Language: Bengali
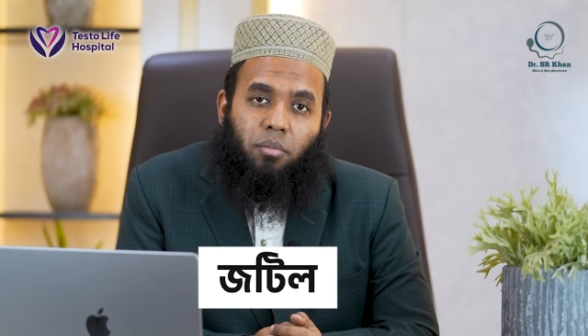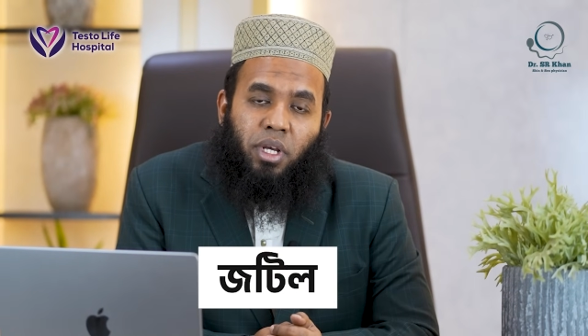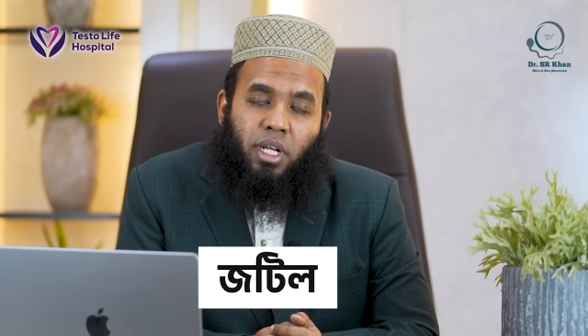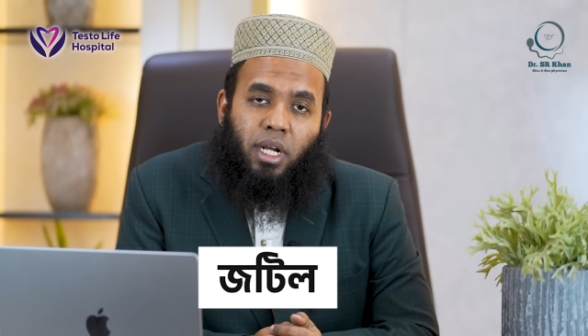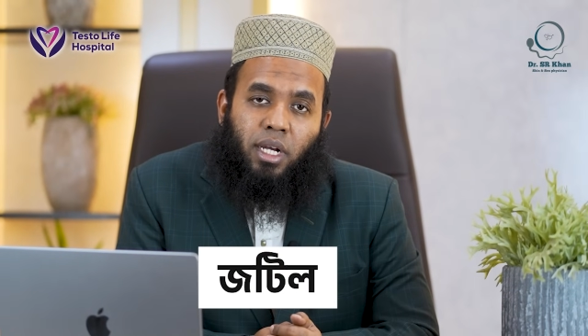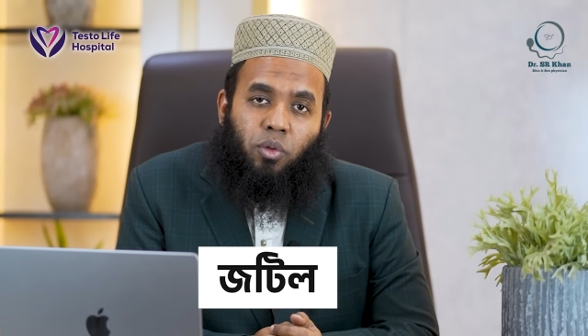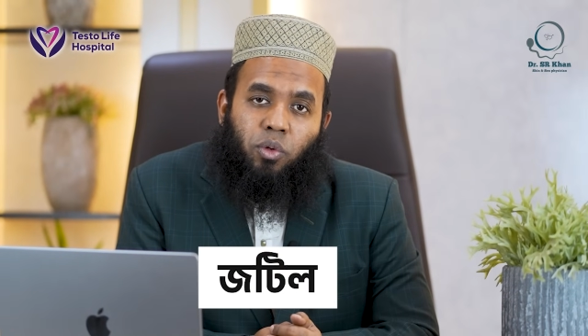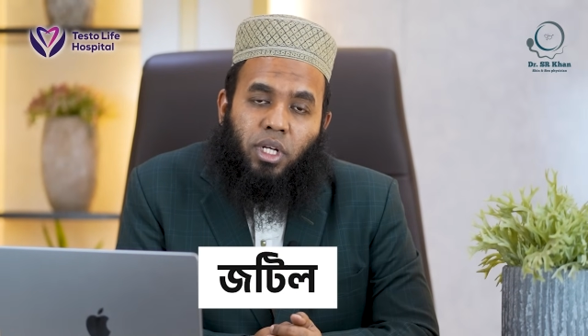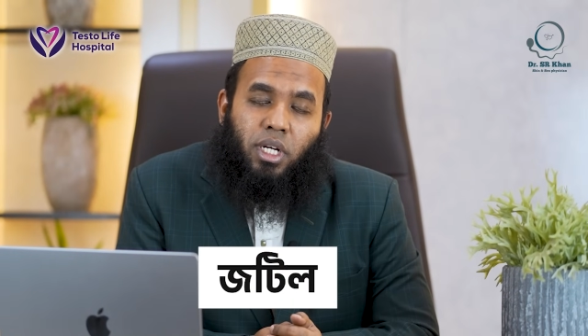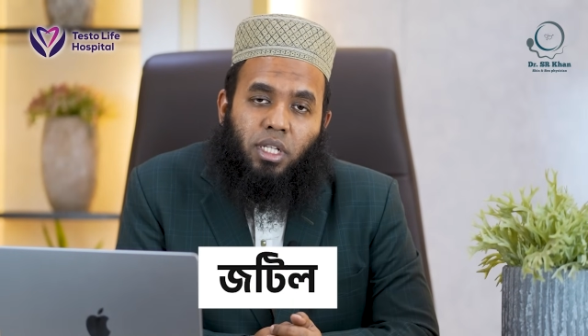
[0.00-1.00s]
বিয়ের আগে দুই
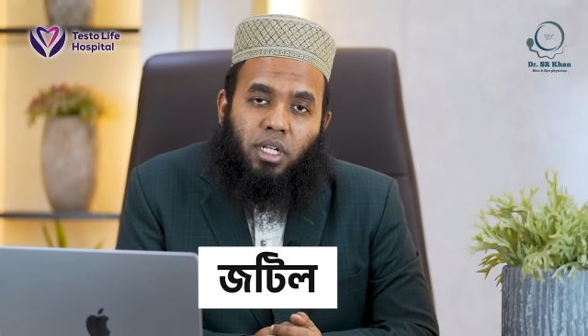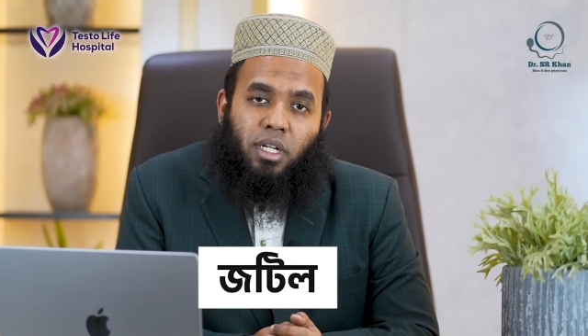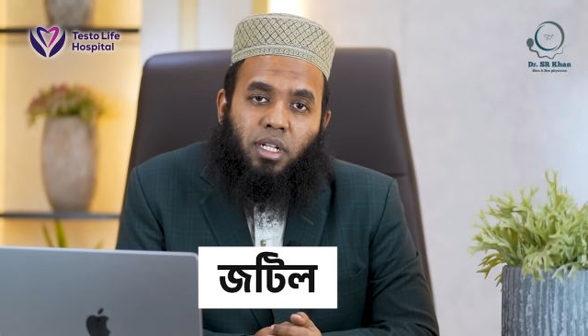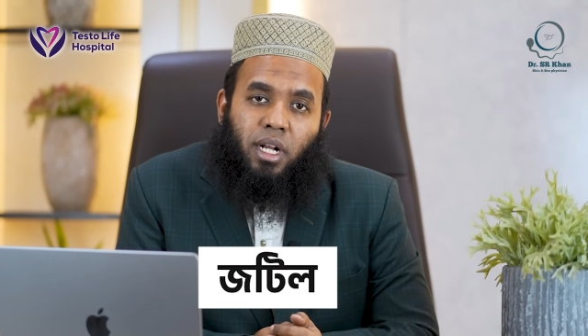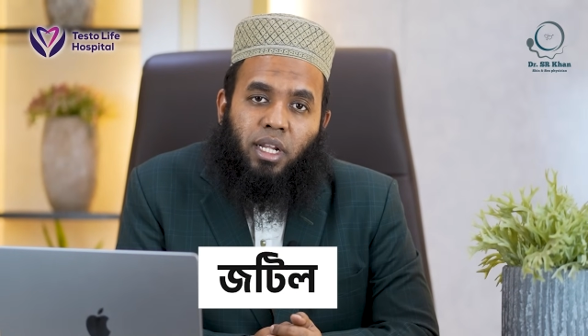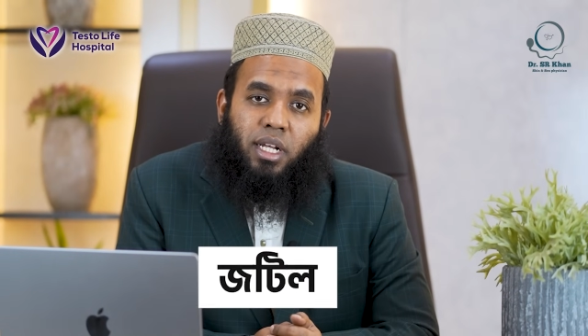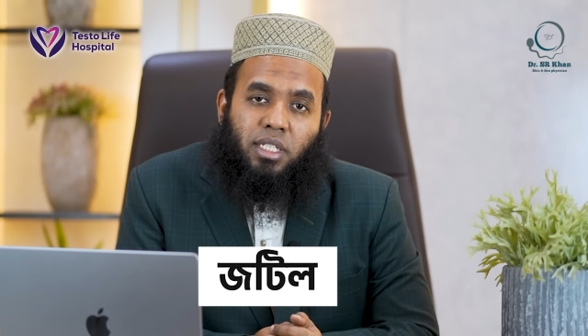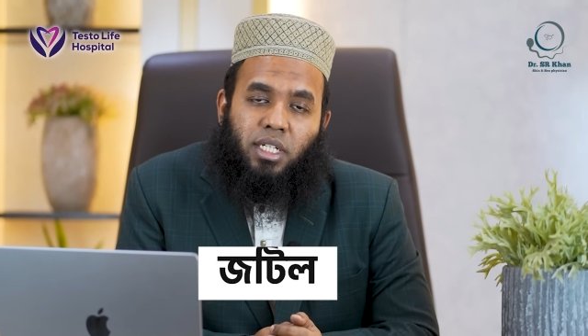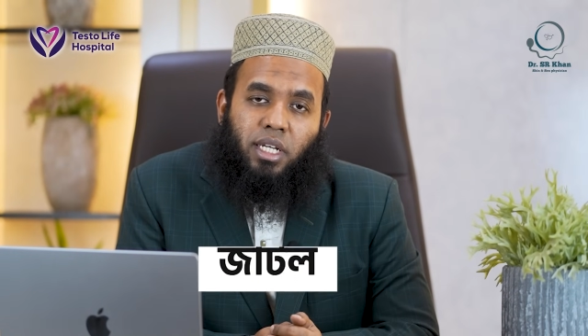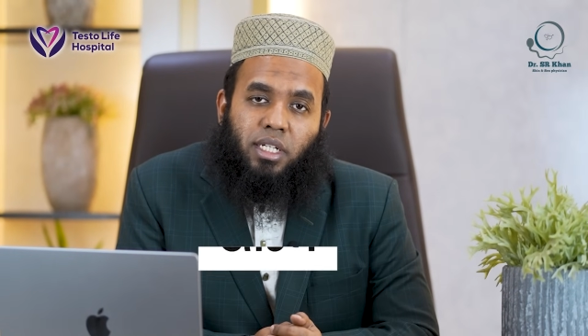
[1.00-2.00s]
থেকে তিনটা নারীর
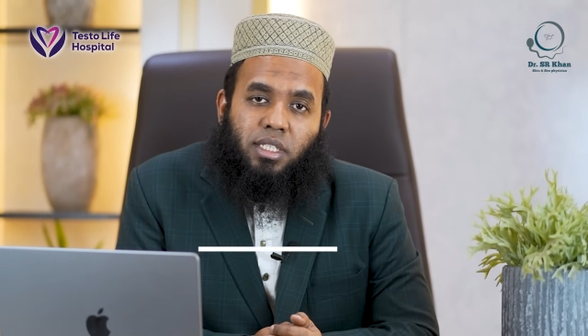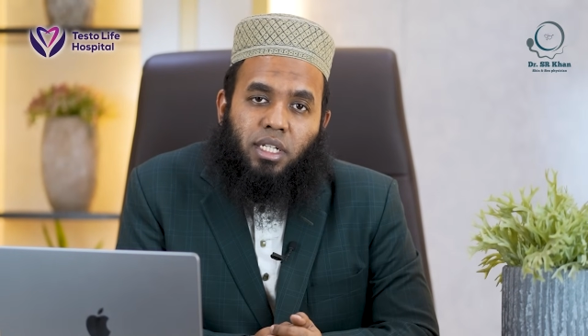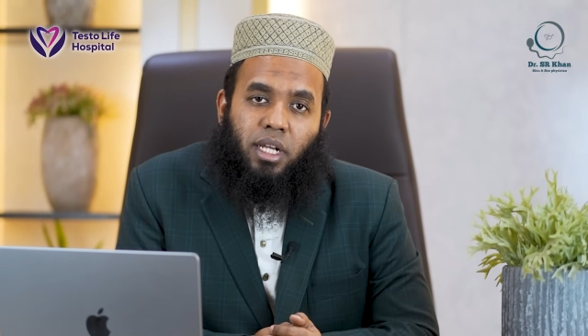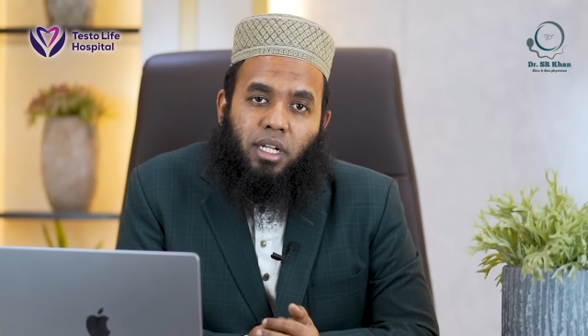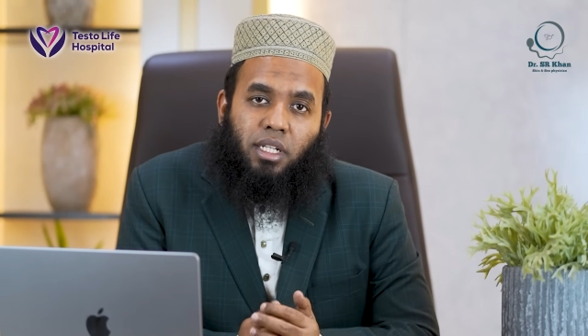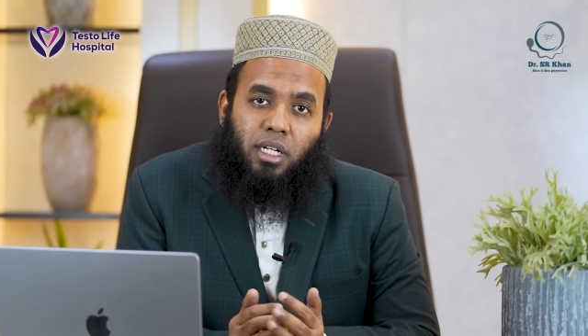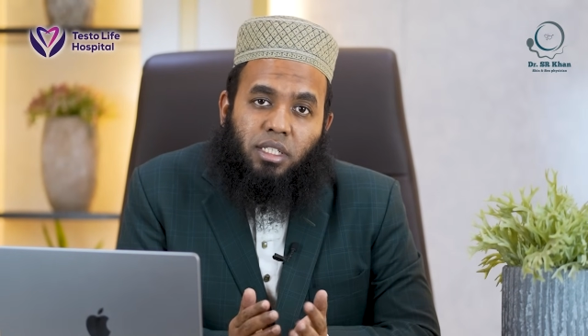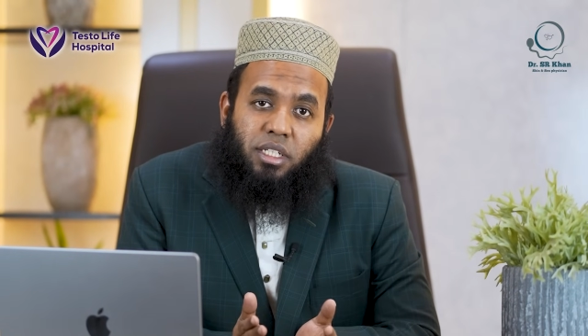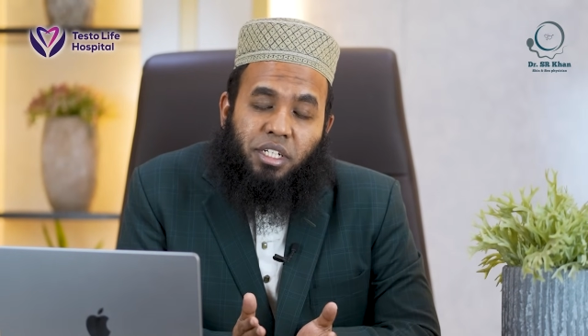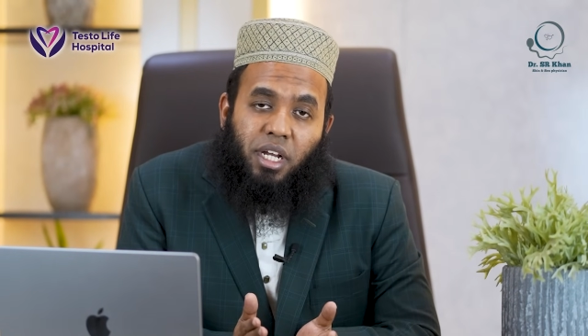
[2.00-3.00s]
কাছে গিয়েছেন এটা তার
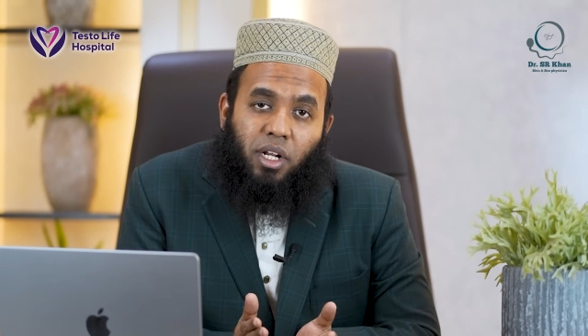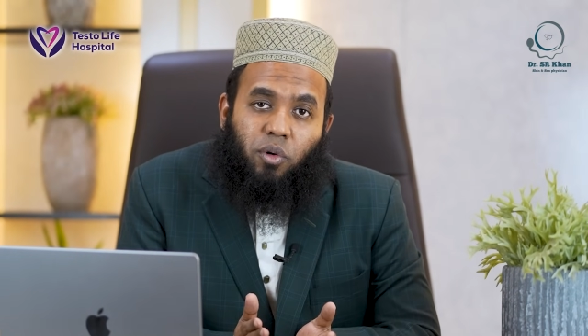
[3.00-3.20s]
সাথে শেয়ার